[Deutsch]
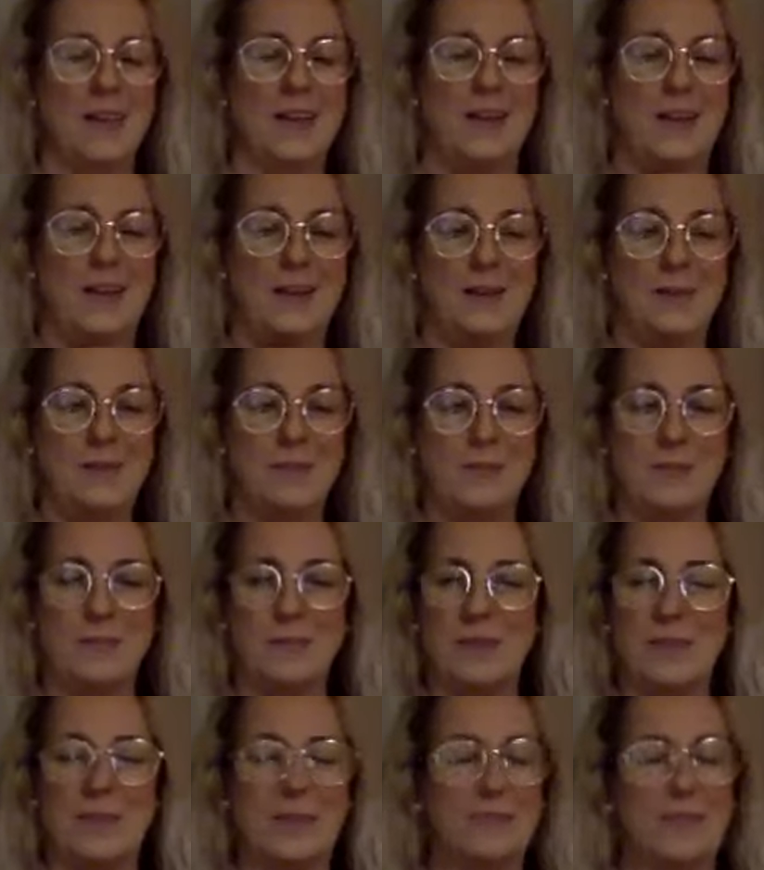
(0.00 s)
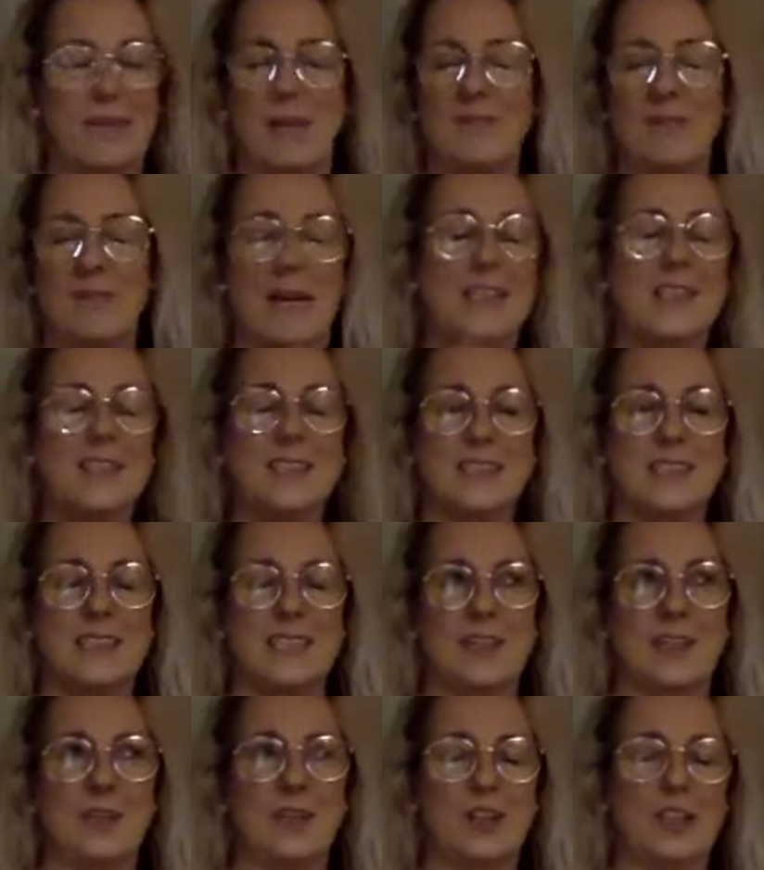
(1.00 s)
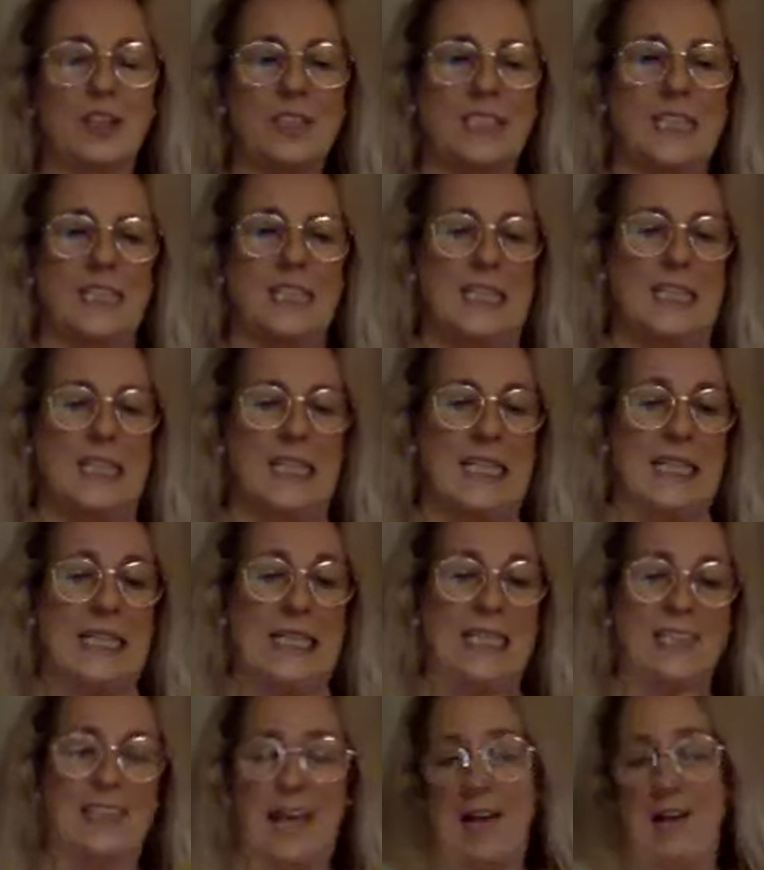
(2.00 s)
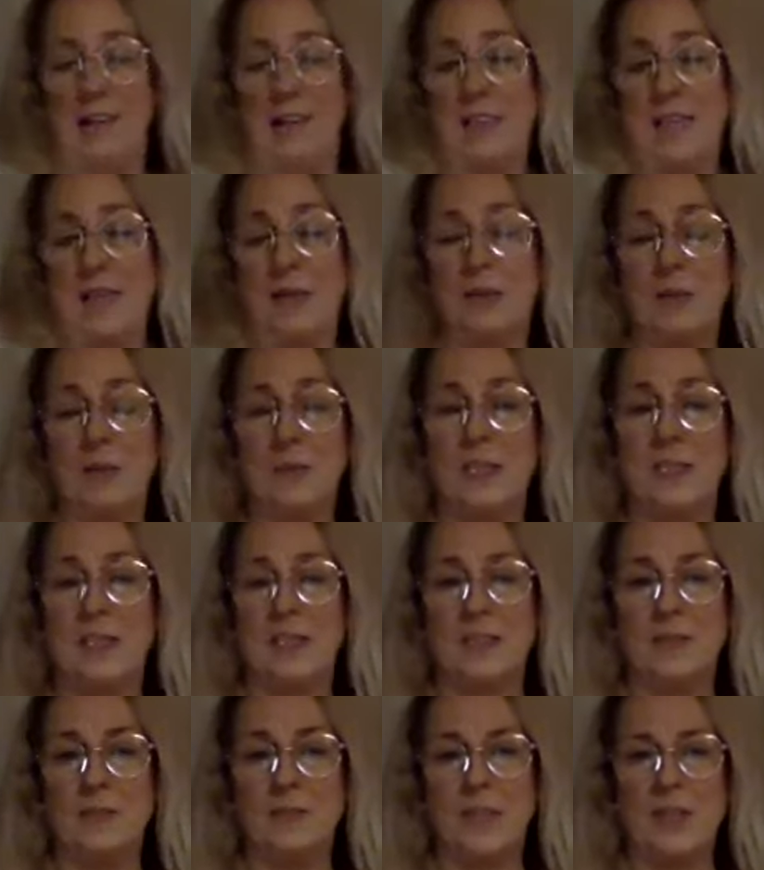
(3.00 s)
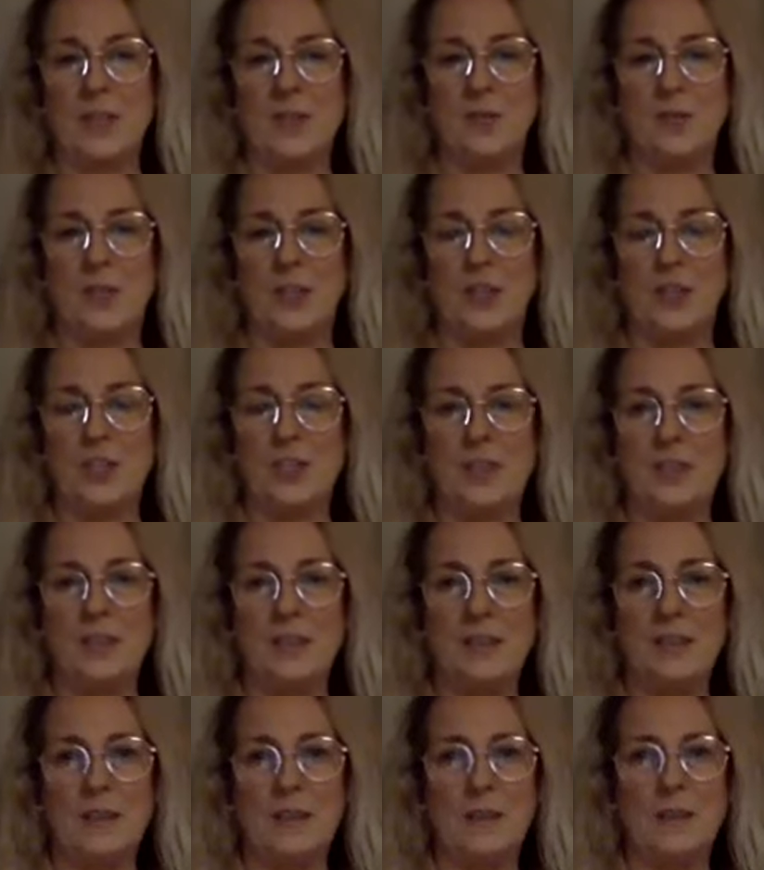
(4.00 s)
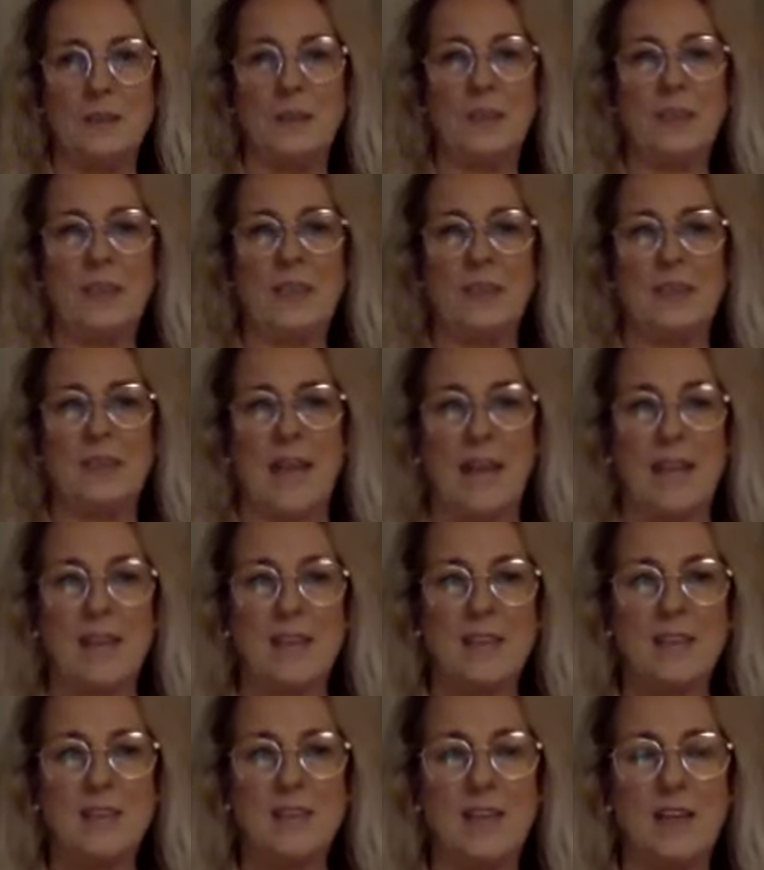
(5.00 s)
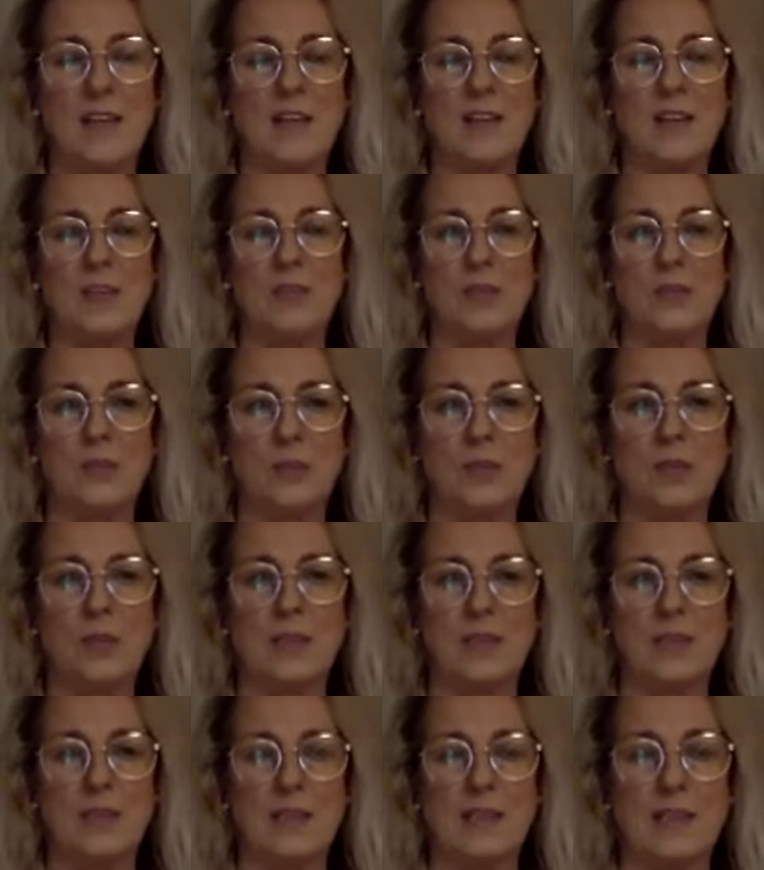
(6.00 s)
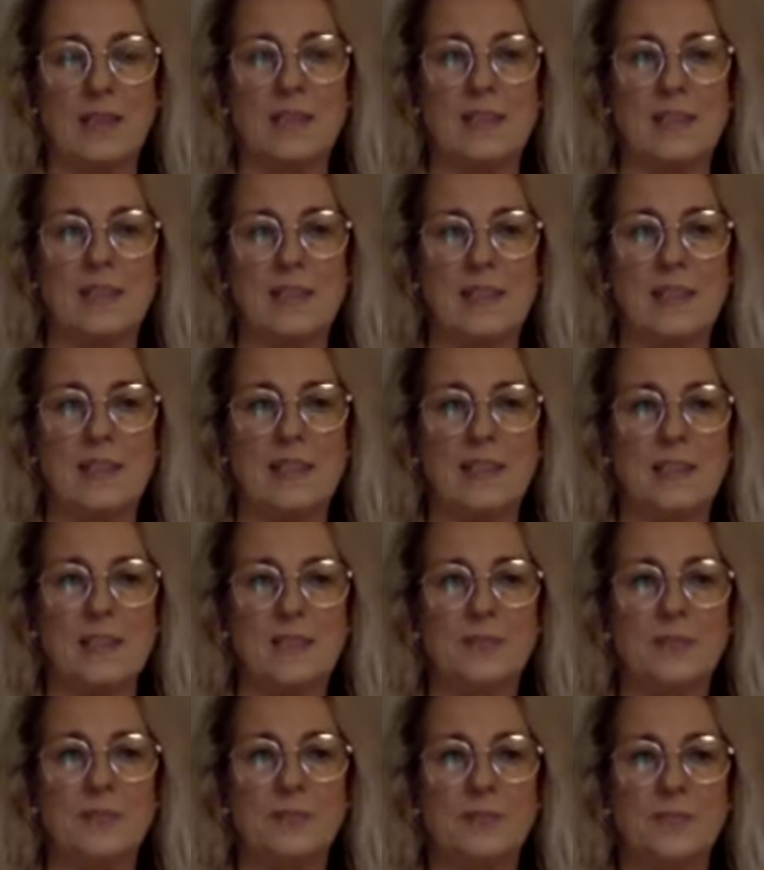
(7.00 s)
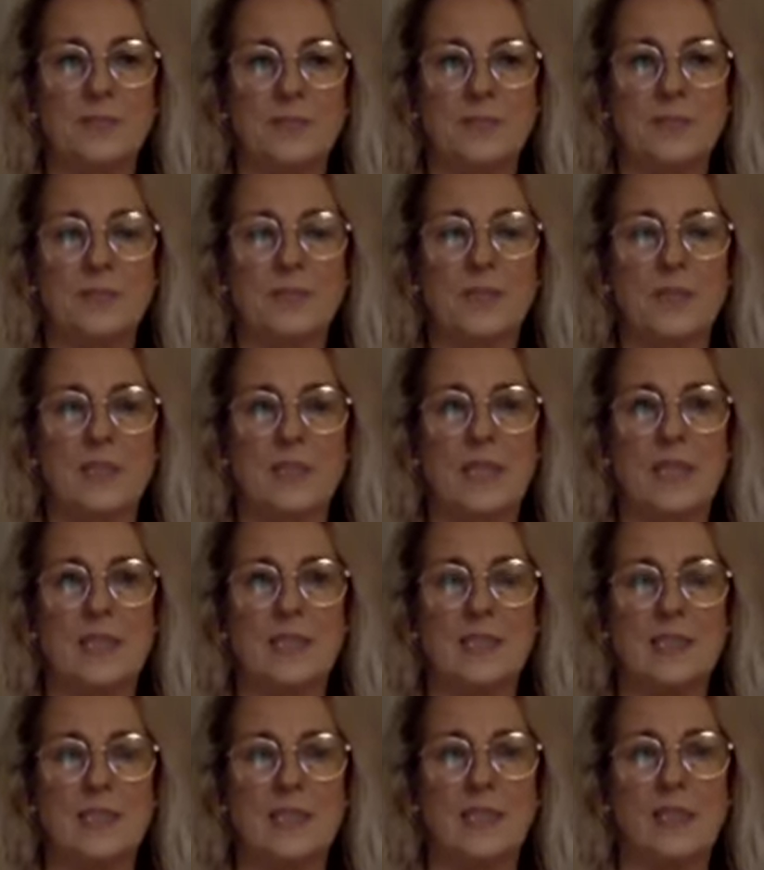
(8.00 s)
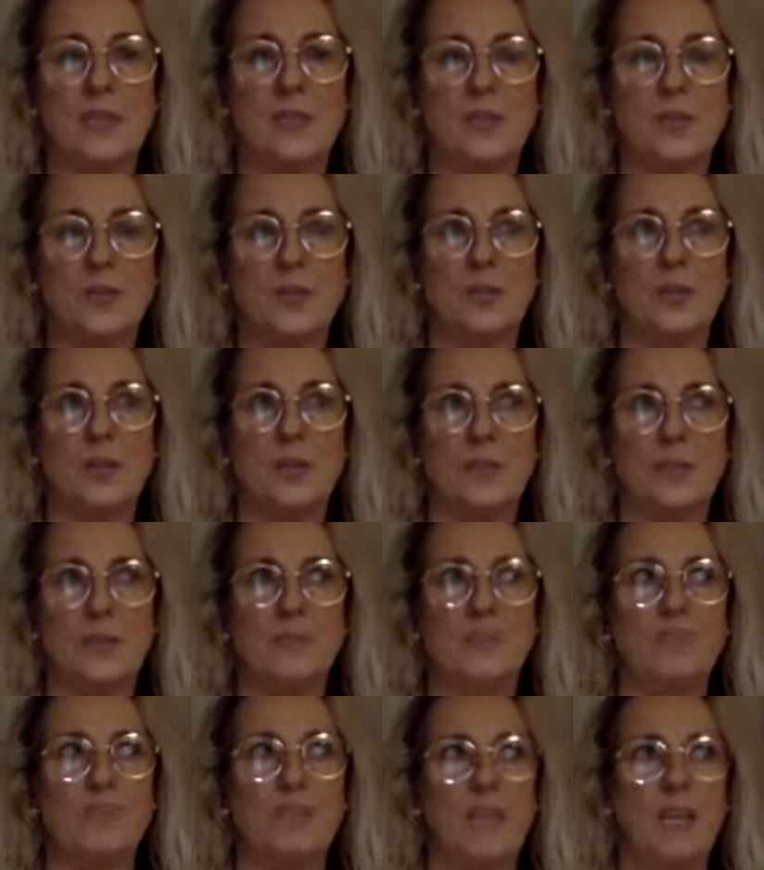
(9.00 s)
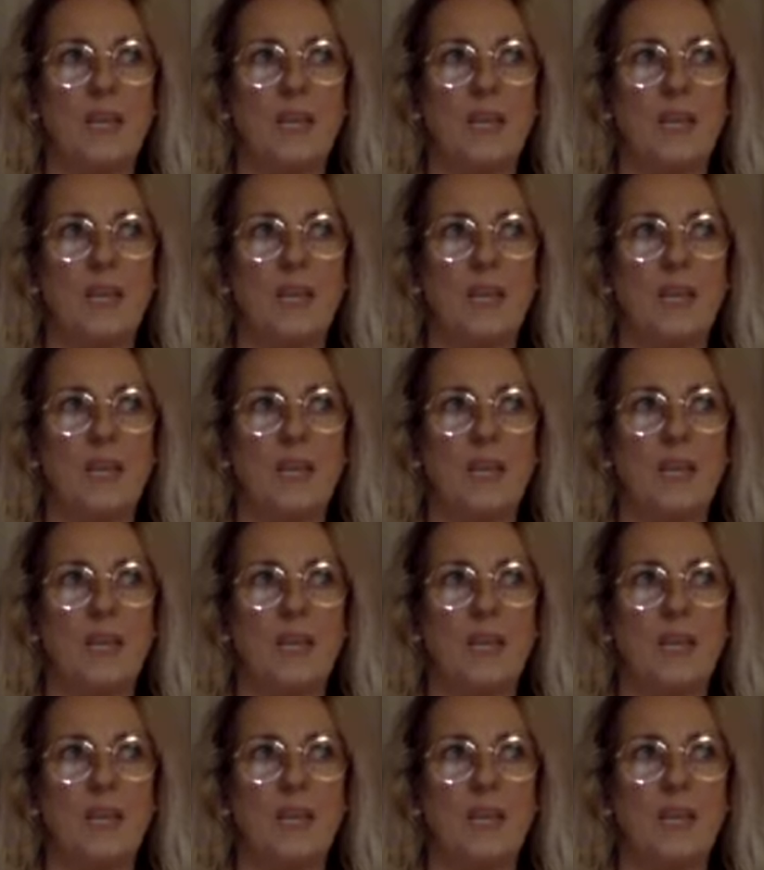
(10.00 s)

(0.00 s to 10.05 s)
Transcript: Ähm, all diese Dinge. Und ja, dann habe ich mich ähm, dazu entschieden, ähm, nach 30 Jahren zu kündigen tatsächlich. 30 Jahre zu kündigen.